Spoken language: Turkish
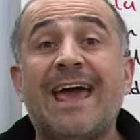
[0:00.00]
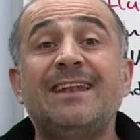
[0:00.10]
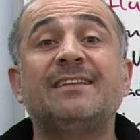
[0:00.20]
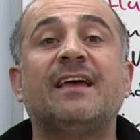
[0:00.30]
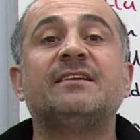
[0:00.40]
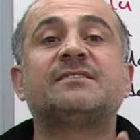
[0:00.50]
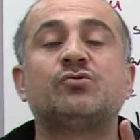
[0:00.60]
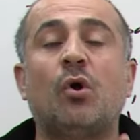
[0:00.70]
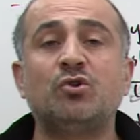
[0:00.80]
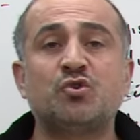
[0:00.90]
en
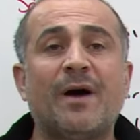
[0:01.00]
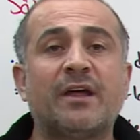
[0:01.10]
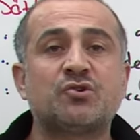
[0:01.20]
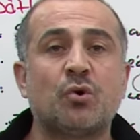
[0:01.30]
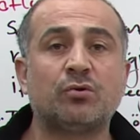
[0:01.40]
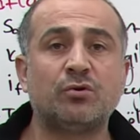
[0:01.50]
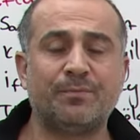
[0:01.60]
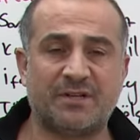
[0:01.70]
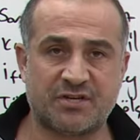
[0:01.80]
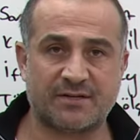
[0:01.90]
niteliksiz ölçüm aracı
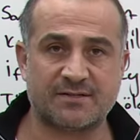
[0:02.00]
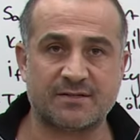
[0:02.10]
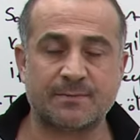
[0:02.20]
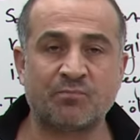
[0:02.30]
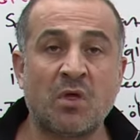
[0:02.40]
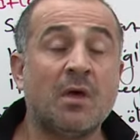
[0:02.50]
olduğunu bileceksiniz.